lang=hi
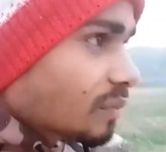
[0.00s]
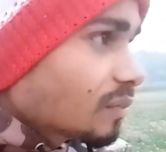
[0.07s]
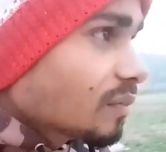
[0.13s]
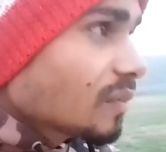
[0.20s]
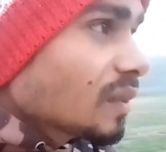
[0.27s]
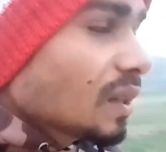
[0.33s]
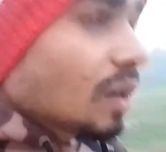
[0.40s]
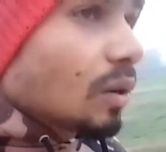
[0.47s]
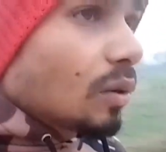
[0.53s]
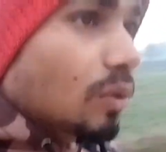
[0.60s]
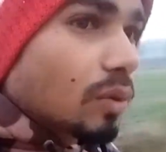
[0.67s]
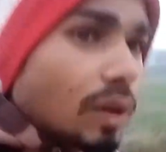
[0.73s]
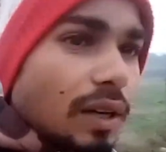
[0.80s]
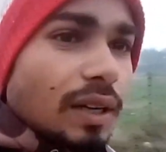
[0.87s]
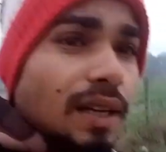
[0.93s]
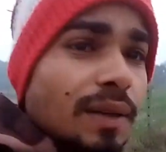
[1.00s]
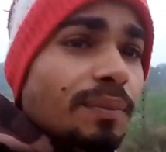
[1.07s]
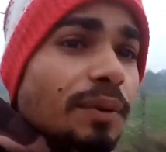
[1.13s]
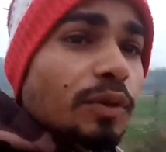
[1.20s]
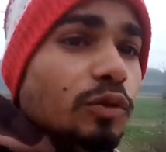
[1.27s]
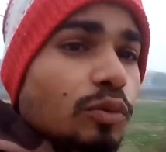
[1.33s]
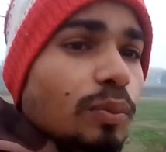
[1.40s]
और कल नहीं परसों
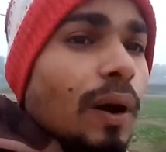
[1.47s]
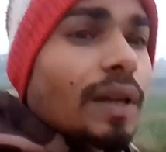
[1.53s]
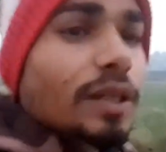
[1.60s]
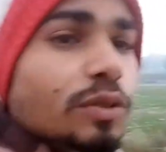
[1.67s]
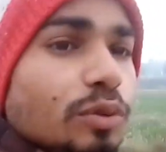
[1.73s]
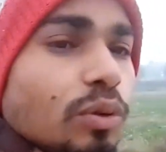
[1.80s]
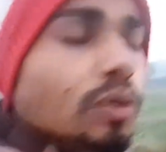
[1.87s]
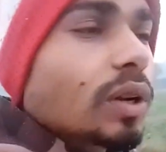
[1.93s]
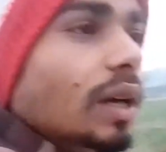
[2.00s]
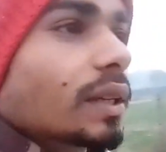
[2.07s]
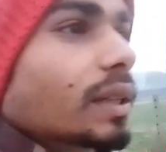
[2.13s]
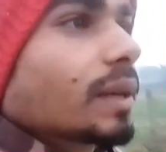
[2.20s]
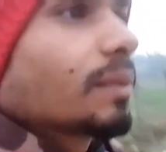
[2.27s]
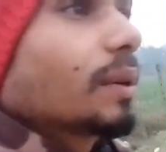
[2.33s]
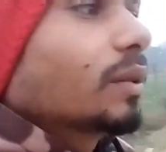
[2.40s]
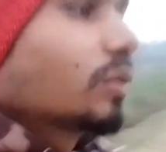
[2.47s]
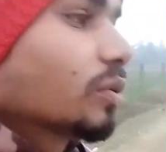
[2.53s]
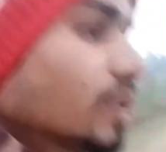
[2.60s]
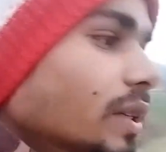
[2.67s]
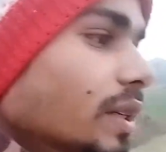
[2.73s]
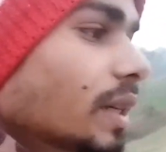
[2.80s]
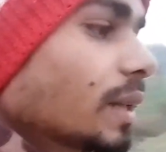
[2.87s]
बारिश हो रहा था बट उतना ज़्यादा
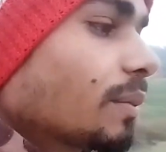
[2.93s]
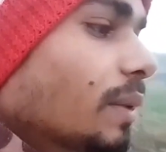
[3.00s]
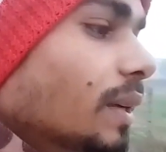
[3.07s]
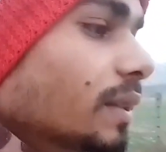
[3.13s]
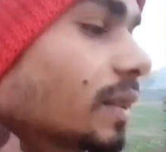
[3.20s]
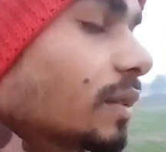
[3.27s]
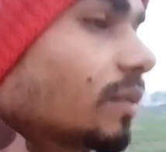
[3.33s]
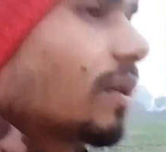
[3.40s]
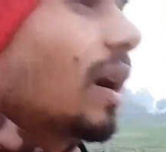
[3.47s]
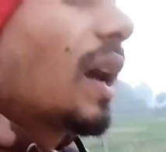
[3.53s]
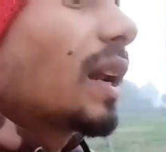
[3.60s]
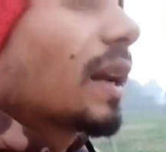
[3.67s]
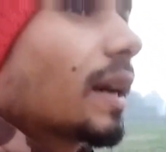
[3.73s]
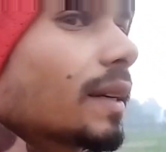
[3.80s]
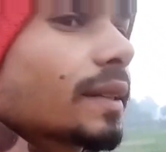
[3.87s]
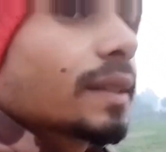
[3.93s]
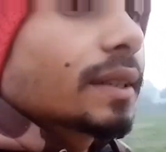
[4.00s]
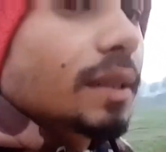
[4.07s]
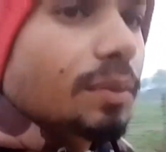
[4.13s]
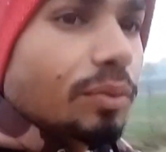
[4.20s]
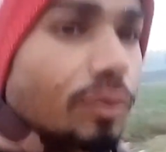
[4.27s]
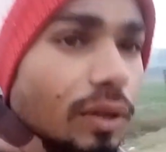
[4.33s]
बारिश नहीं हुआ हल्का सा सिर्फ हुआ
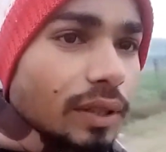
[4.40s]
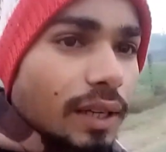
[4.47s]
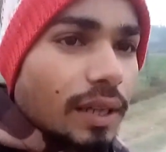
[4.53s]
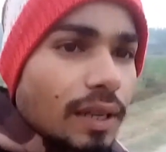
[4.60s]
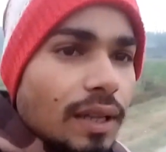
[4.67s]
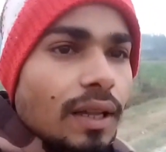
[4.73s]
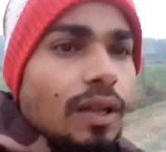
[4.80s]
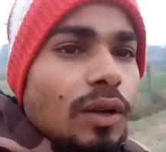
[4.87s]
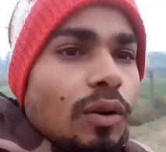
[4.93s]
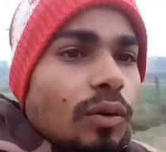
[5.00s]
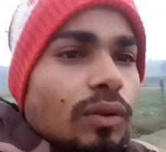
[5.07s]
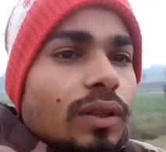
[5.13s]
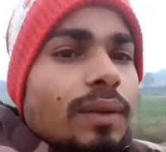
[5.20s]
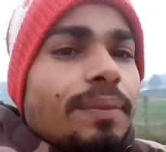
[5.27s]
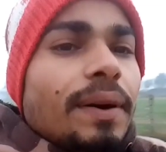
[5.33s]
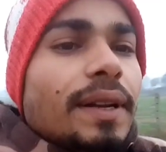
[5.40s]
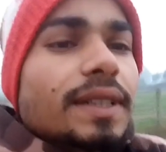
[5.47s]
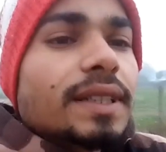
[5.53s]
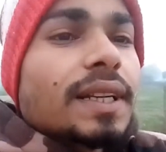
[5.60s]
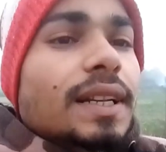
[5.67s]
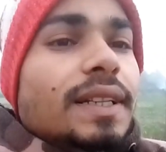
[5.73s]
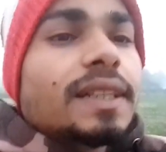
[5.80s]
था और ना पानी चलाने का
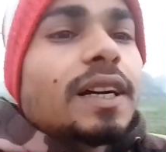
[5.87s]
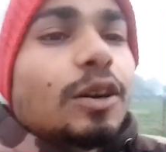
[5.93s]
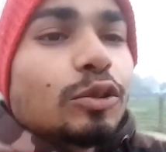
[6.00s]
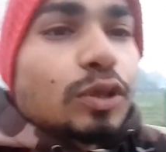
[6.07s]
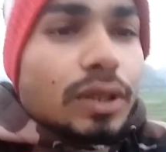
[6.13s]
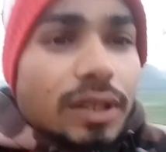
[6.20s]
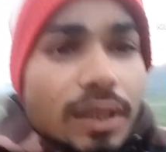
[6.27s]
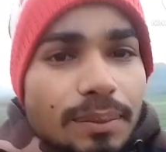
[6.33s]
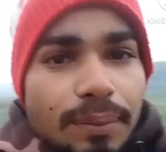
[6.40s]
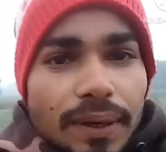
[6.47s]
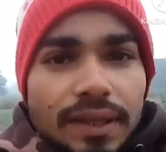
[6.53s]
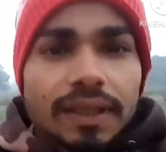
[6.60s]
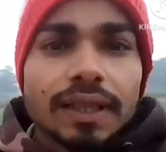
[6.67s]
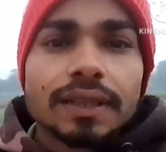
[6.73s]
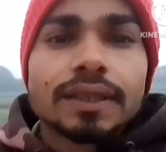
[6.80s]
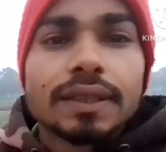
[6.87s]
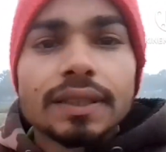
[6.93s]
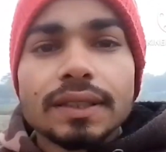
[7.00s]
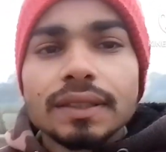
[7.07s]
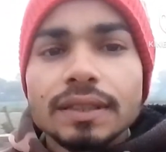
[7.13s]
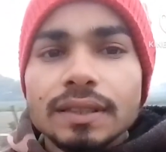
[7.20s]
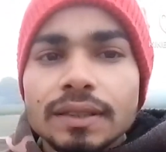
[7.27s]
आवश्यकता पड़ता ही नहीं
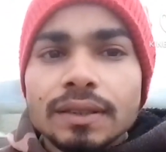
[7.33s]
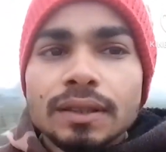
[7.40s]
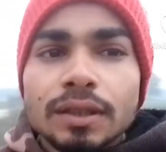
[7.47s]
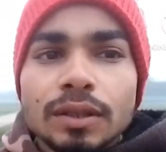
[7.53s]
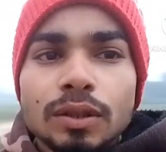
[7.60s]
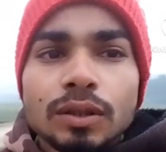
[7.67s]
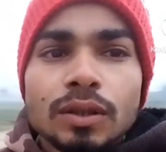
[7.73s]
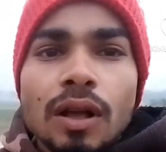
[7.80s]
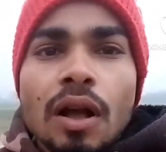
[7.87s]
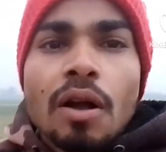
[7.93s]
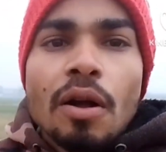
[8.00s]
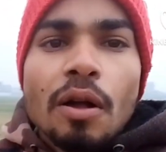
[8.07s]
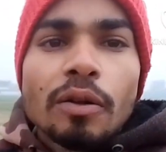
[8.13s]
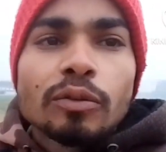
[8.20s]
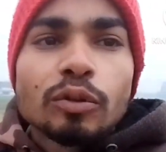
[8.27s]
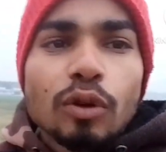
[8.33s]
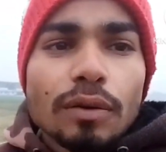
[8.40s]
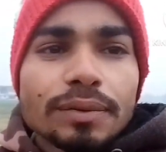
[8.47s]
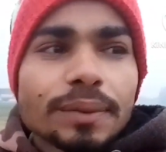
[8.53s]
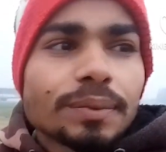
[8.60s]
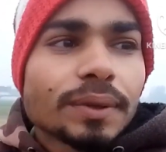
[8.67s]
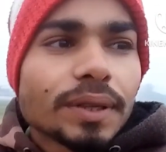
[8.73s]
तो आप सबसे
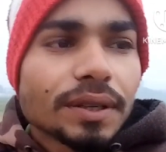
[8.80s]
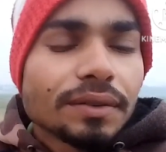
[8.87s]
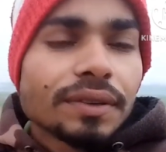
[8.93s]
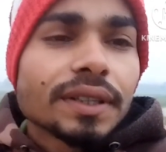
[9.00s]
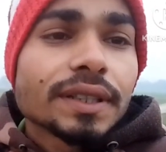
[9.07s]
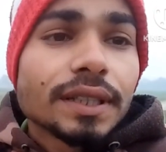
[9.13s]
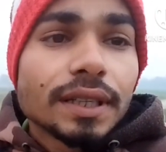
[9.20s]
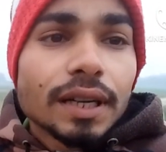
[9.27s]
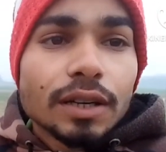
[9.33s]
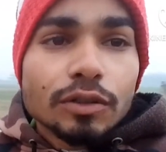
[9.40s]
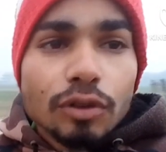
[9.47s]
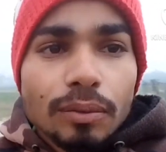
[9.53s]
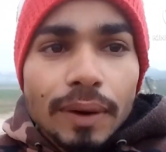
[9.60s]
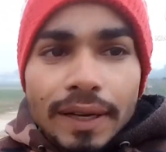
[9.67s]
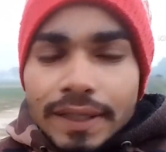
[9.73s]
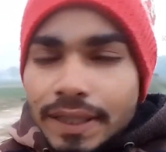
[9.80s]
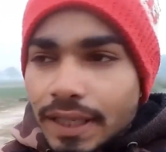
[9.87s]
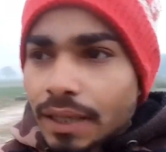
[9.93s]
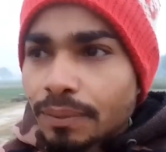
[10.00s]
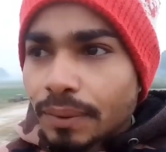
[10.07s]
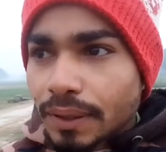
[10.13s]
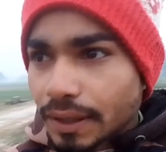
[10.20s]
रिक्वेस्ट है अगर हमारे चैनल पर
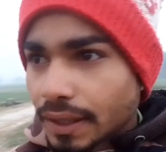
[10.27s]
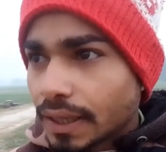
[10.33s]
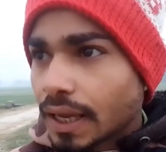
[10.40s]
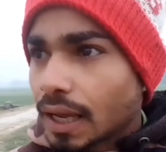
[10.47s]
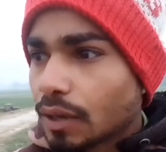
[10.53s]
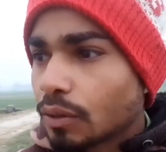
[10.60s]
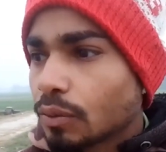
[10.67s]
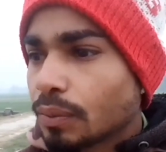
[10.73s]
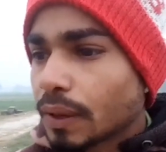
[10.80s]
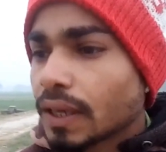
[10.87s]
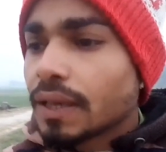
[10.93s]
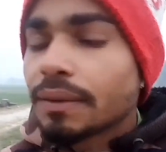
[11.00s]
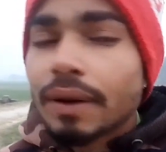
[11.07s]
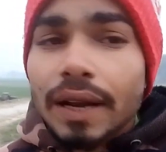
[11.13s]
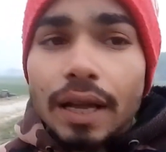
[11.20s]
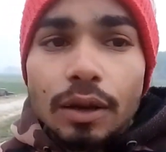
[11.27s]
नए आए हो पहली बार आए हो